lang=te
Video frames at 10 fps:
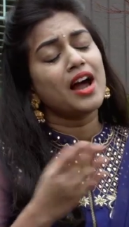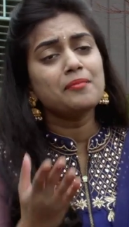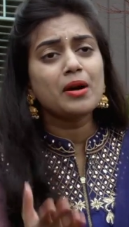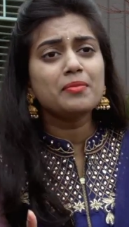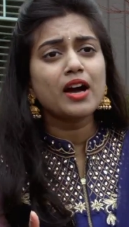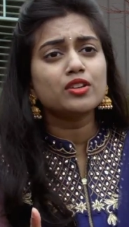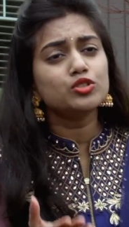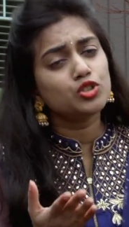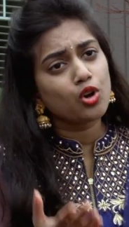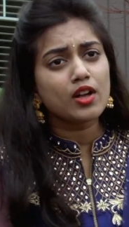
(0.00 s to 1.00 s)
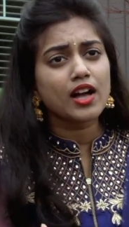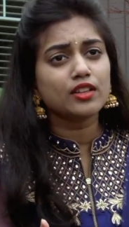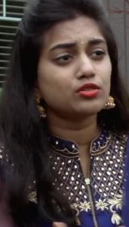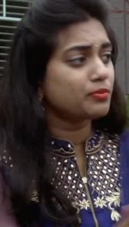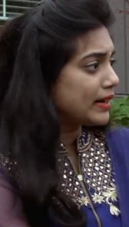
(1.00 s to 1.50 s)
రాంబాబు గారు
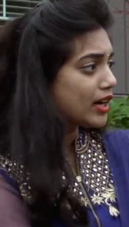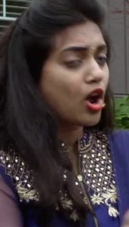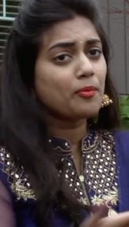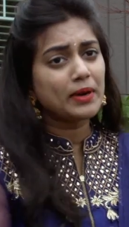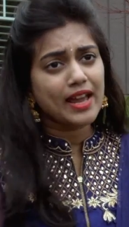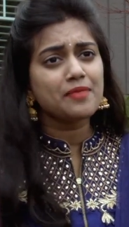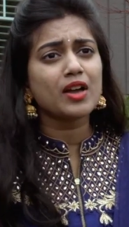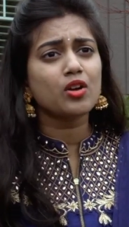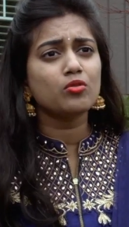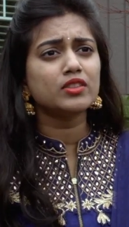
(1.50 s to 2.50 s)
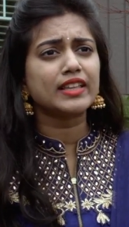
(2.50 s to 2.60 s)
జోక్ కాదు మనకు లోపల టైం